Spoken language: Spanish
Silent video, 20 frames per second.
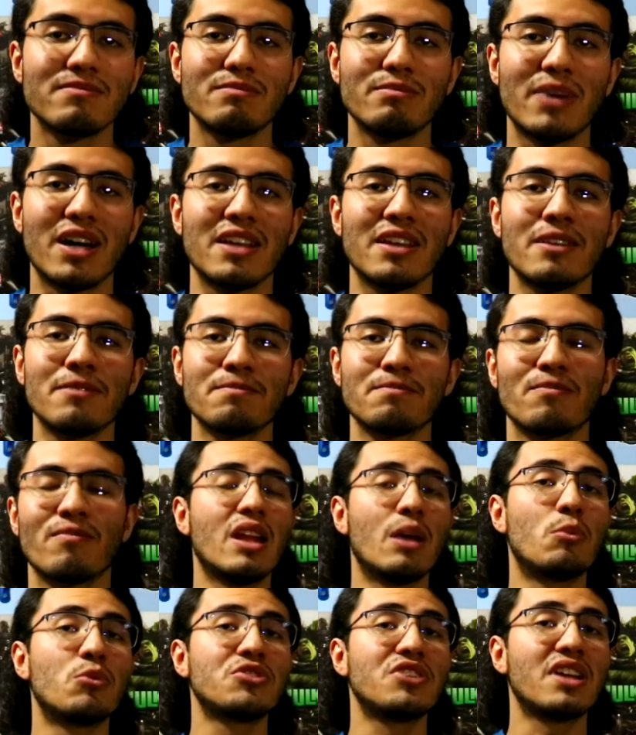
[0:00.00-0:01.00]
Vaya,
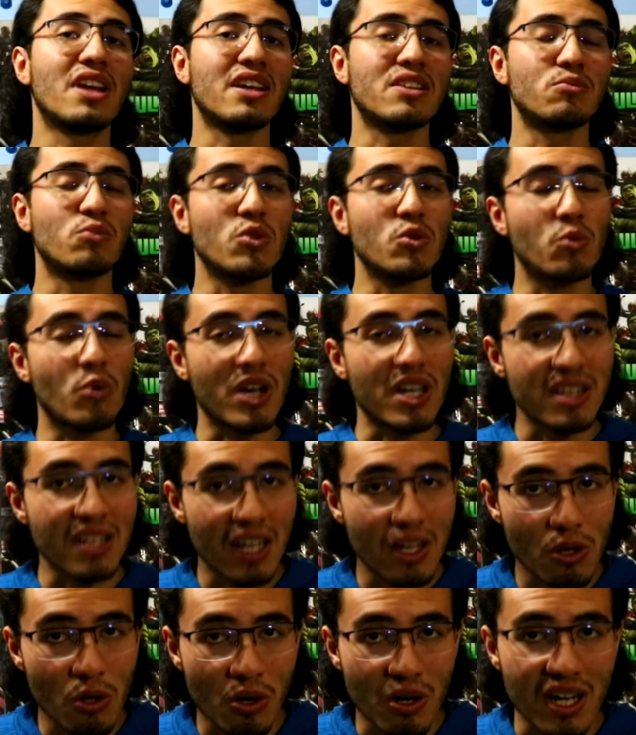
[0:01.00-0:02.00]
la música es muy
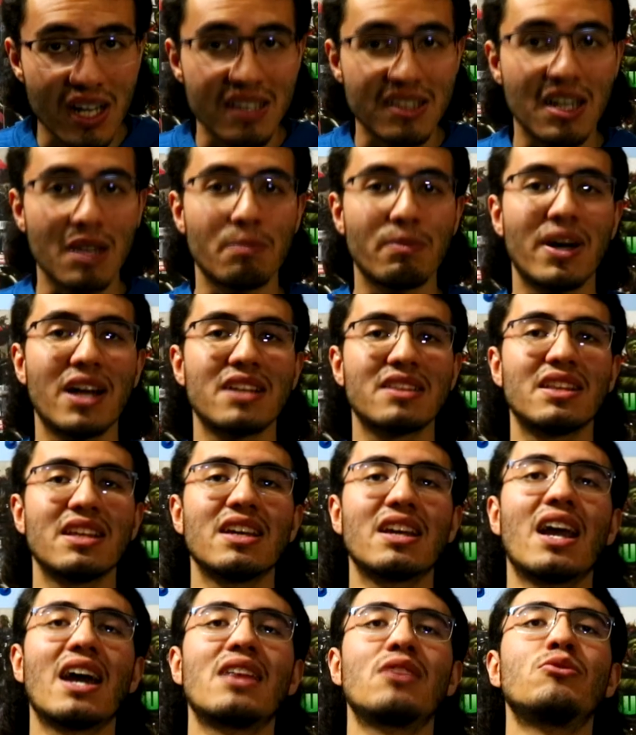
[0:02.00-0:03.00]
buena, logra
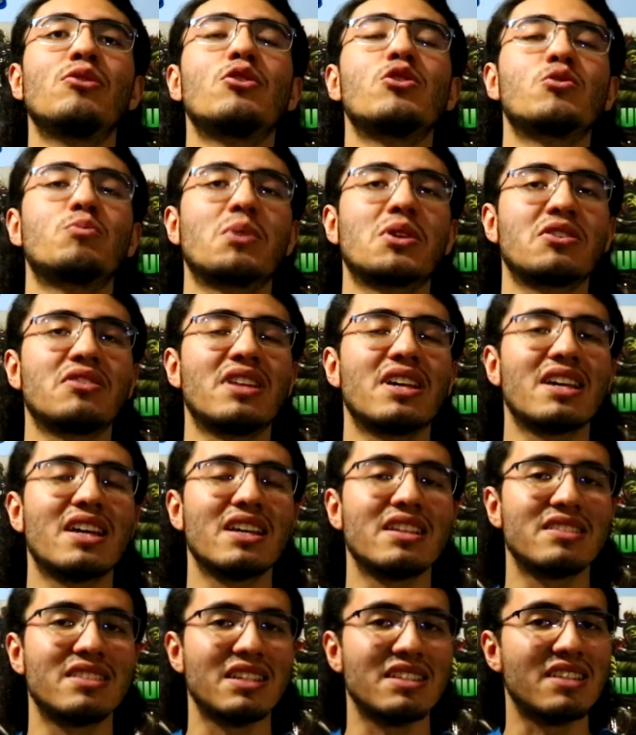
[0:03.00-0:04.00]
atraparte, cada uno de los
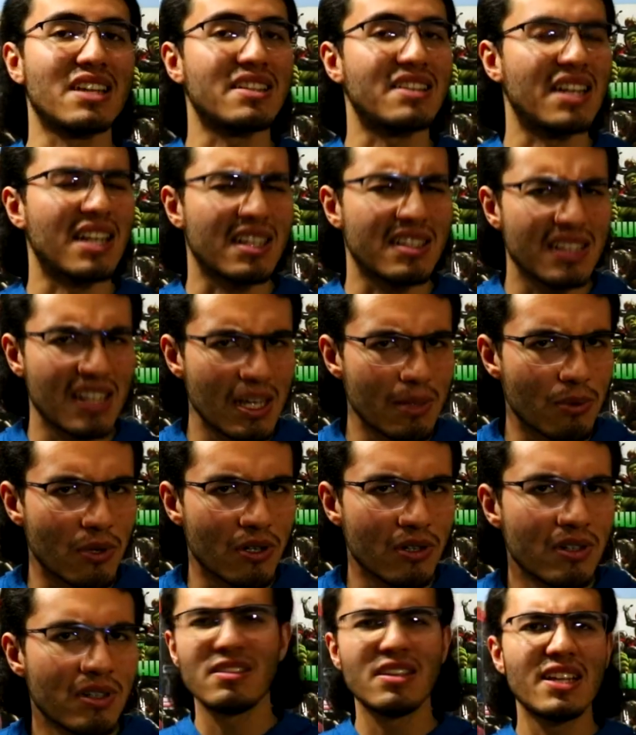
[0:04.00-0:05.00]
personajes es
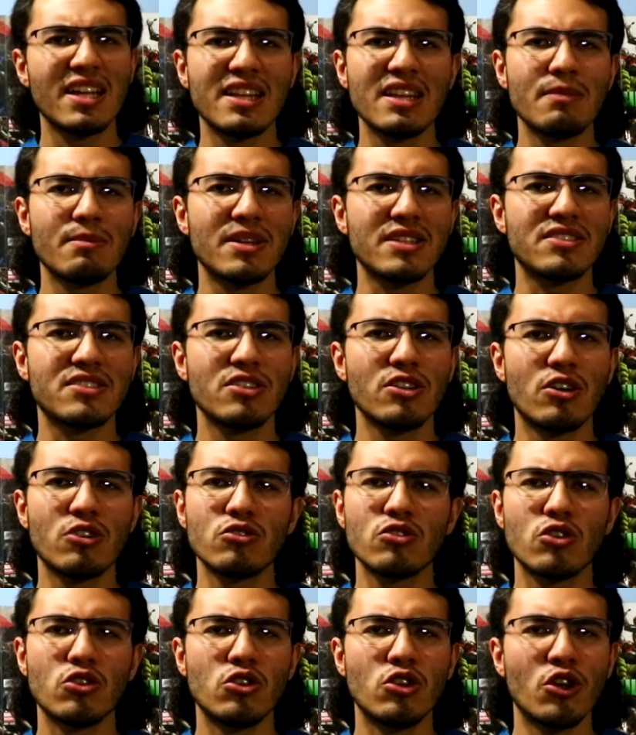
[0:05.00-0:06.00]
atractivo y la
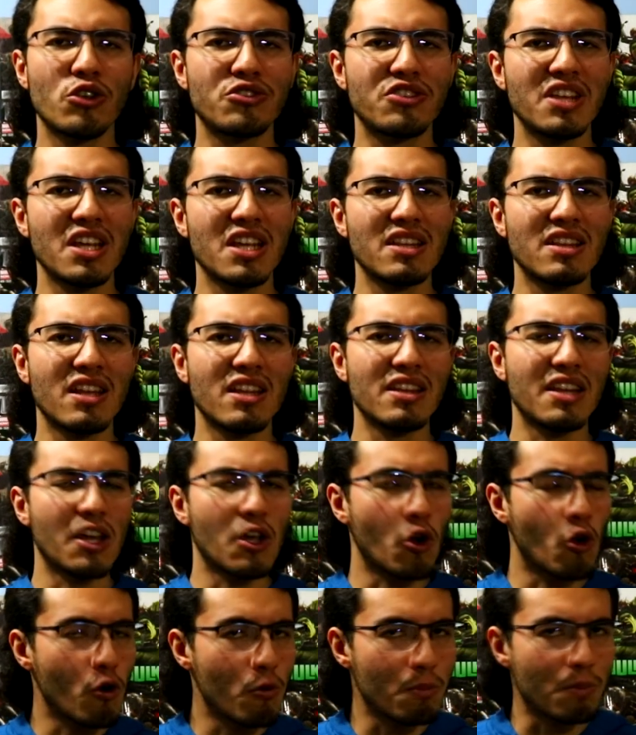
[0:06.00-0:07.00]
animación no tiene
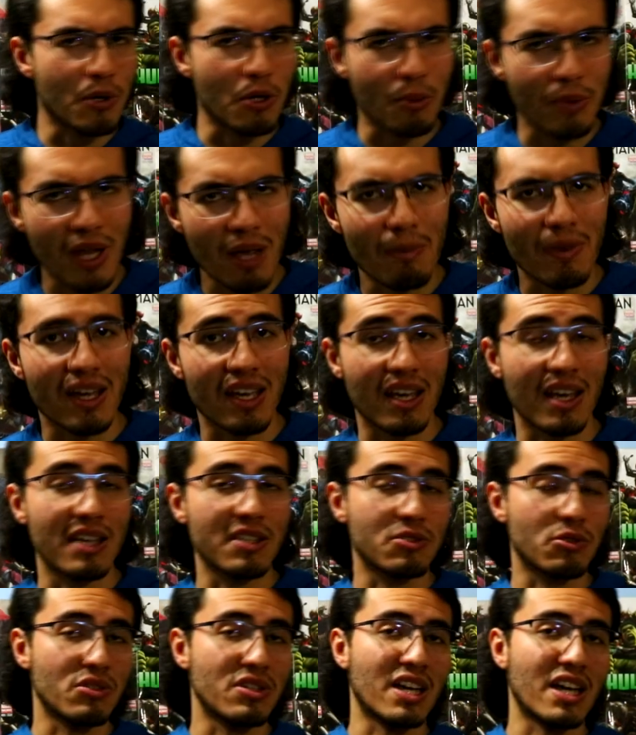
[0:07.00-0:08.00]
ningún problema, que
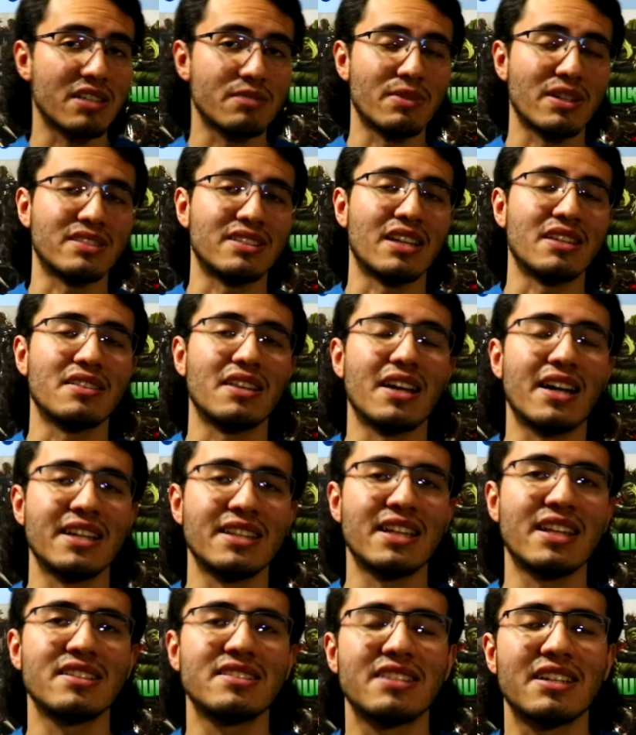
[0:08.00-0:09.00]
eso ya es bastante
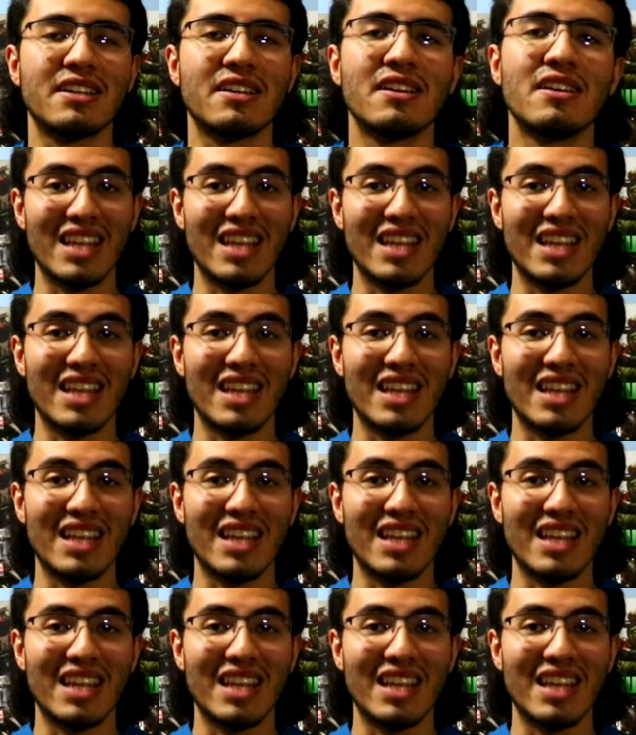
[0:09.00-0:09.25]
ganancia.